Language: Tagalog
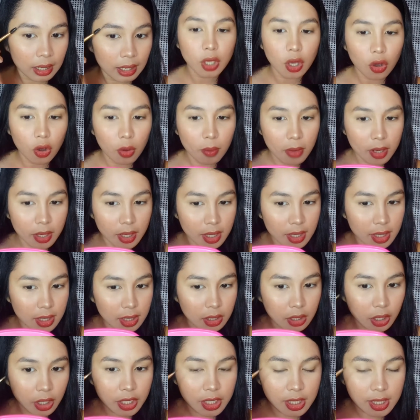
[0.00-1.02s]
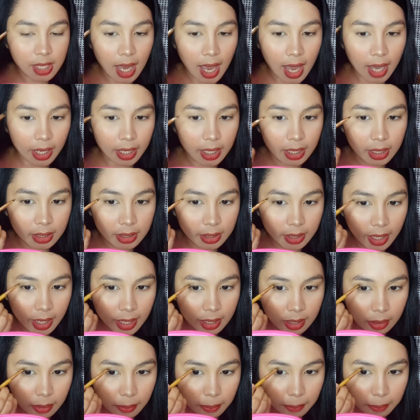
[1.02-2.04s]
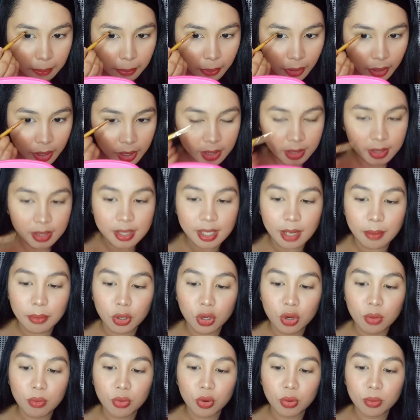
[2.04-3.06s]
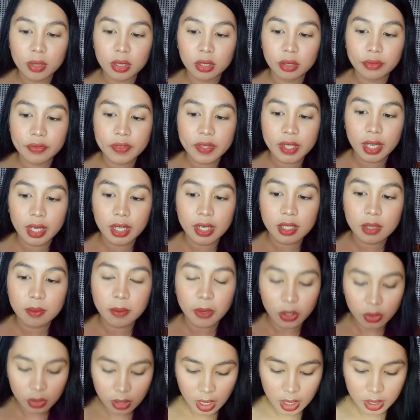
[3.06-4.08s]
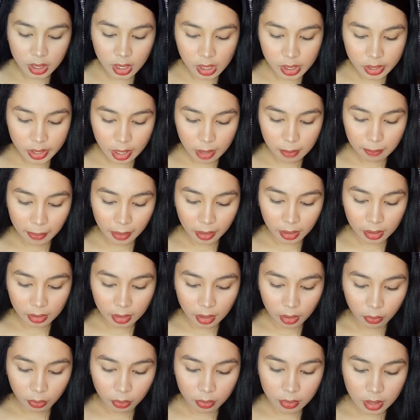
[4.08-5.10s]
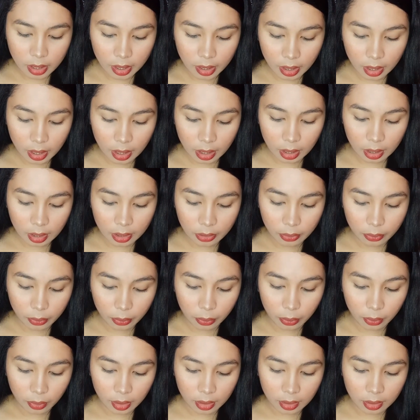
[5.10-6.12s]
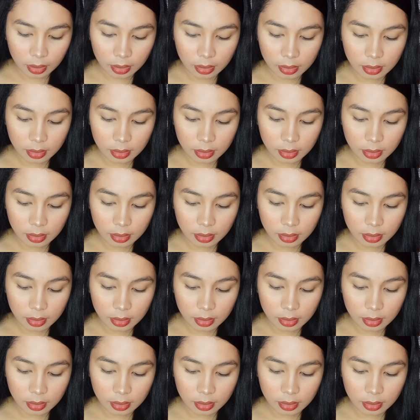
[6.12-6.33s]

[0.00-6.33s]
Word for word: Una ako mag start sa aking tail part. Sabi ko, moment of silence, pero nadaldal pa rin ako. Nakakaloka.